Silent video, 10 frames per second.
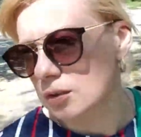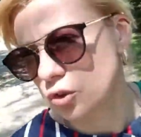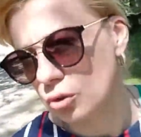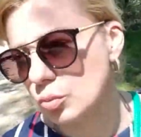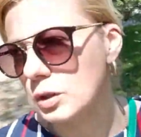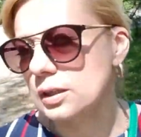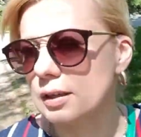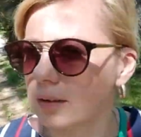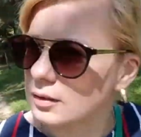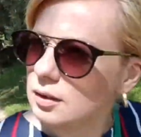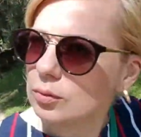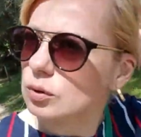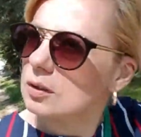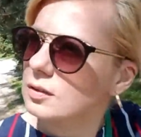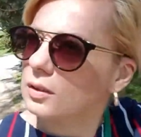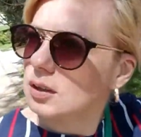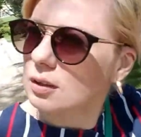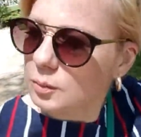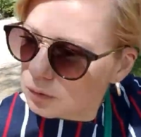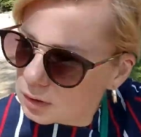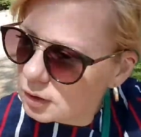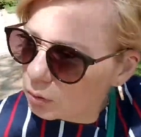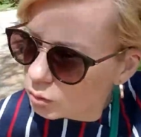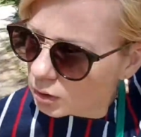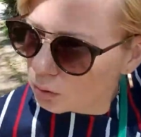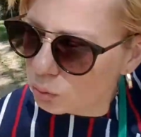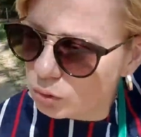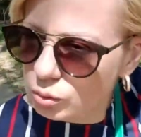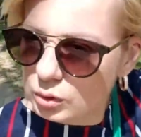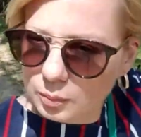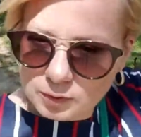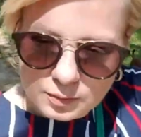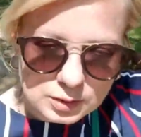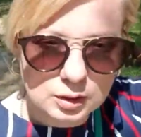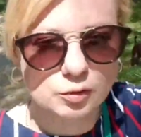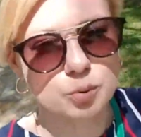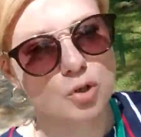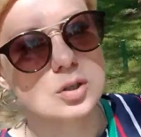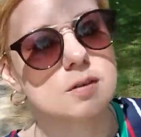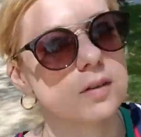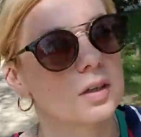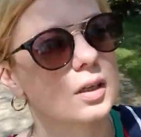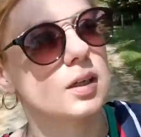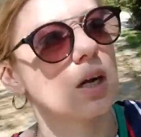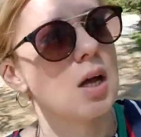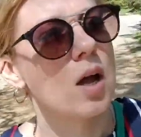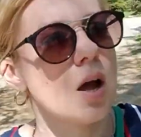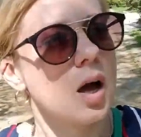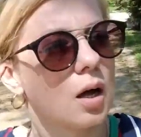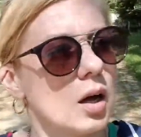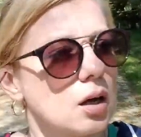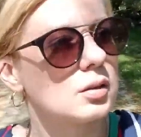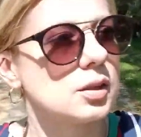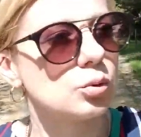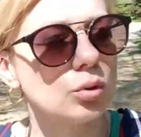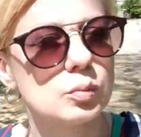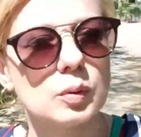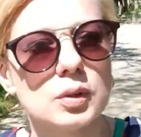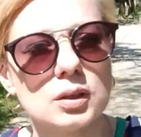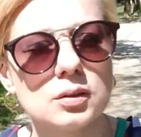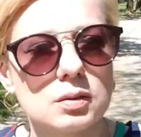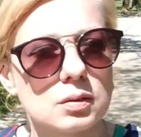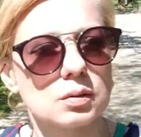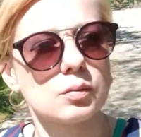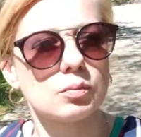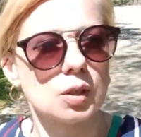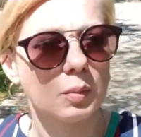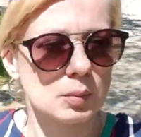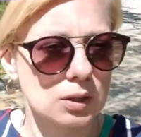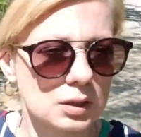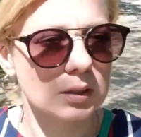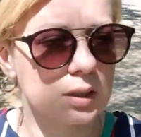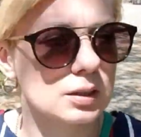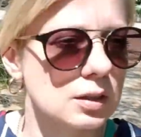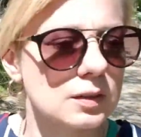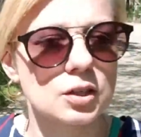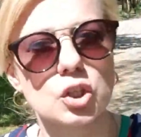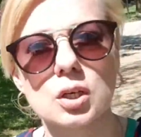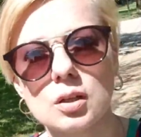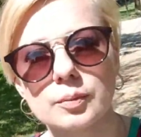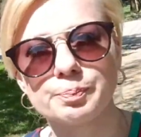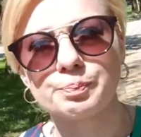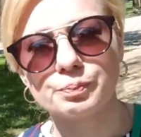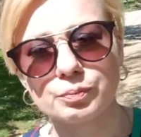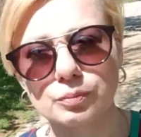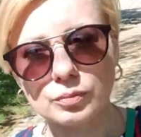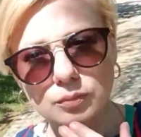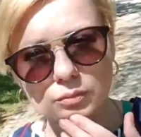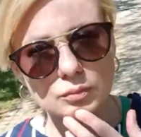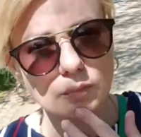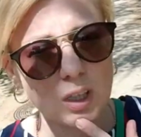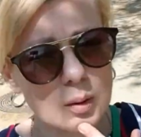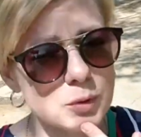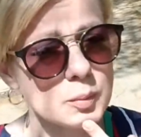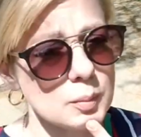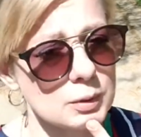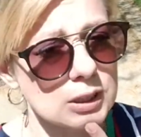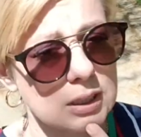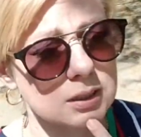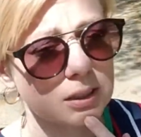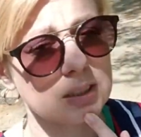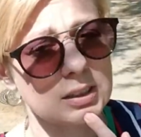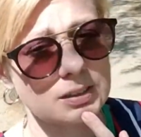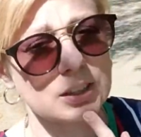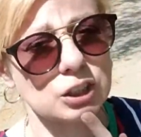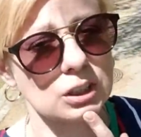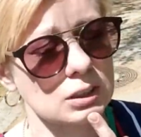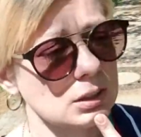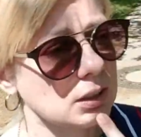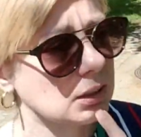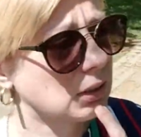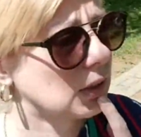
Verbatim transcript: Сейчас у меня длинные волосы, да, там заколола гульку, там вы видели в прошлых сериях. А на тот момент мне мама никогда не разрешала, мне мама никогда не разрешала